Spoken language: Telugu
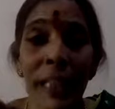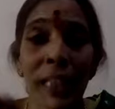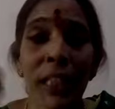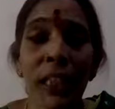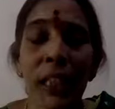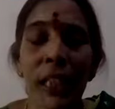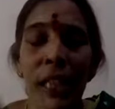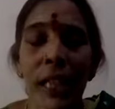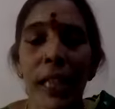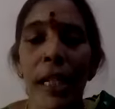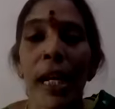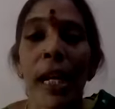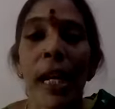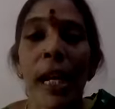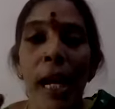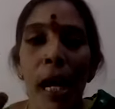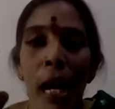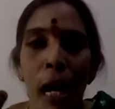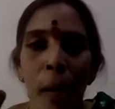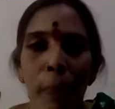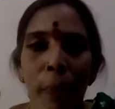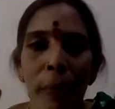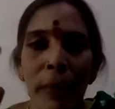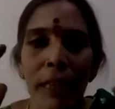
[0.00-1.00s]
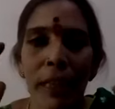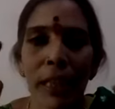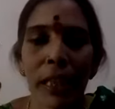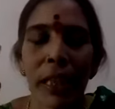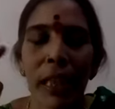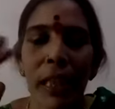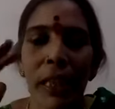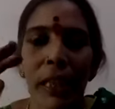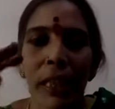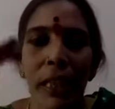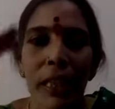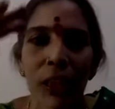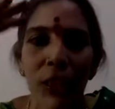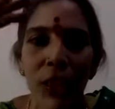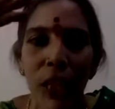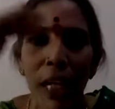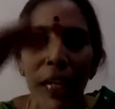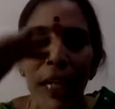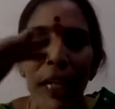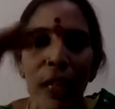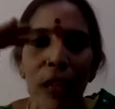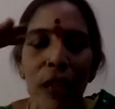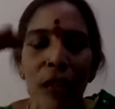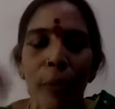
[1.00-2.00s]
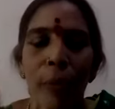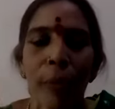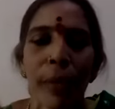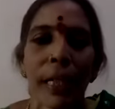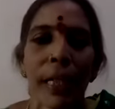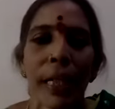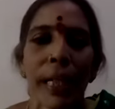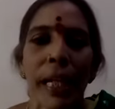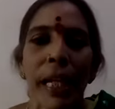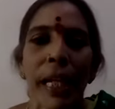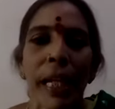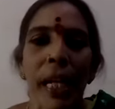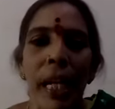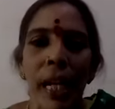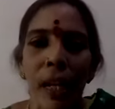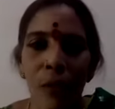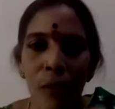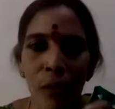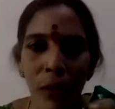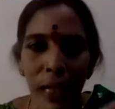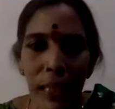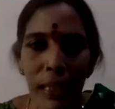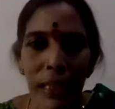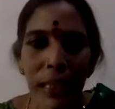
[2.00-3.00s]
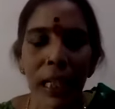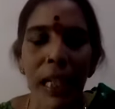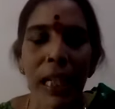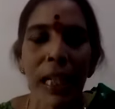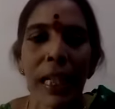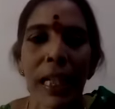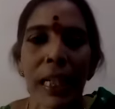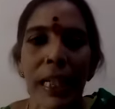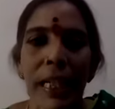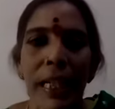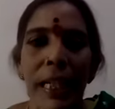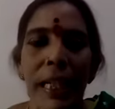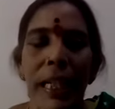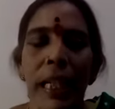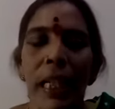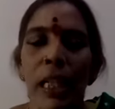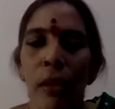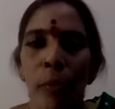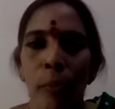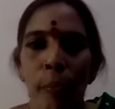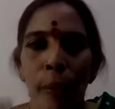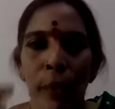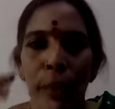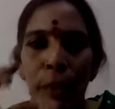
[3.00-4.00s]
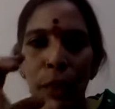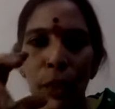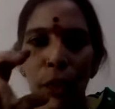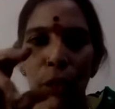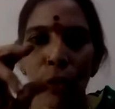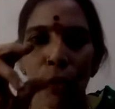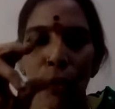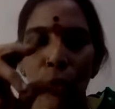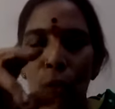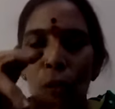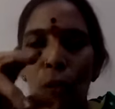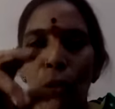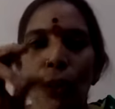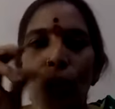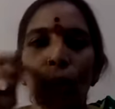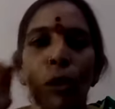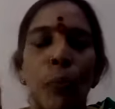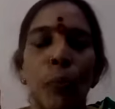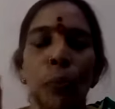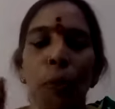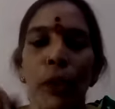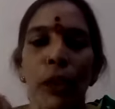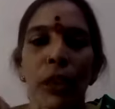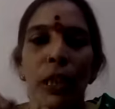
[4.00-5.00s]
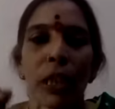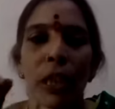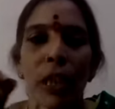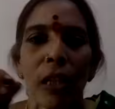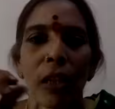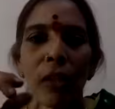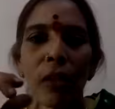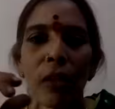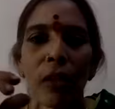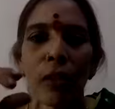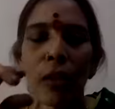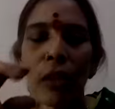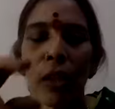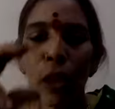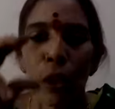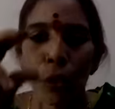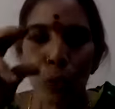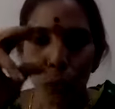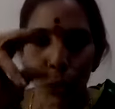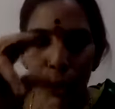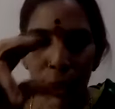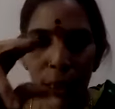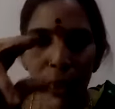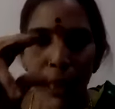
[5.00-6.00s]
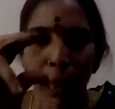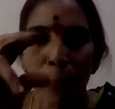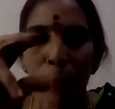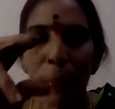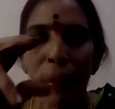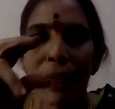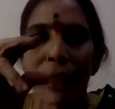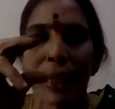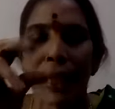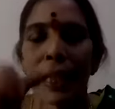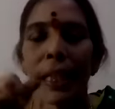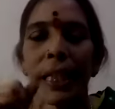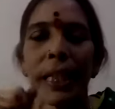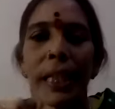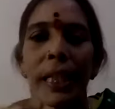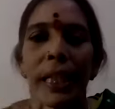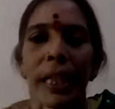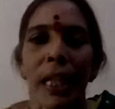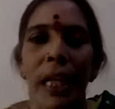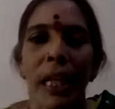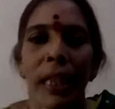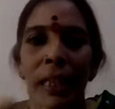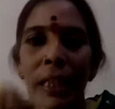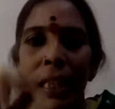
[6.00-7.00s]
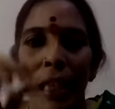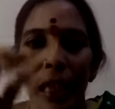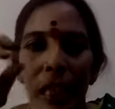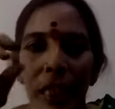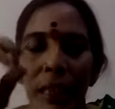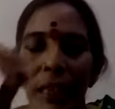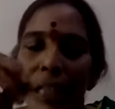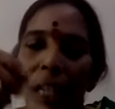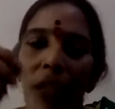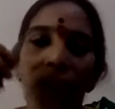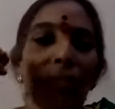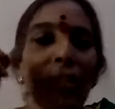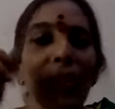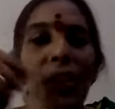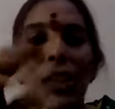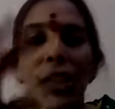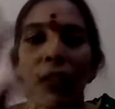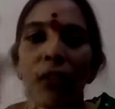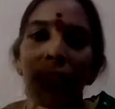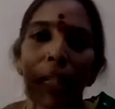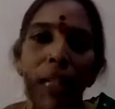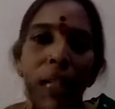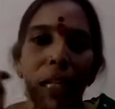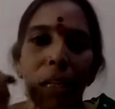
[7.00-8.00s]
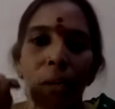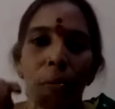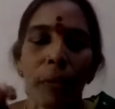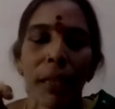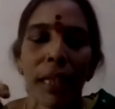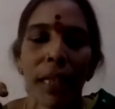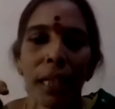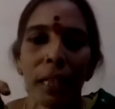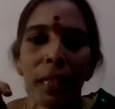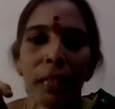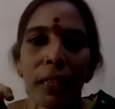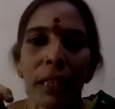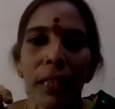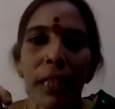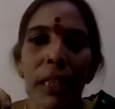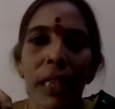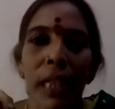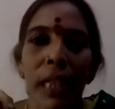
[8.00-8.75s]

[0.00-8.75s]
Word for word: దంచి ఆ పచ్చడినంతా జాడీల్లో పెట్టి వాసనలు కట్టి ప్రతిరోజు భోజనంలో ఉత్త పచ్చడి అంతా సేవించేవాళ్ళు అనమాట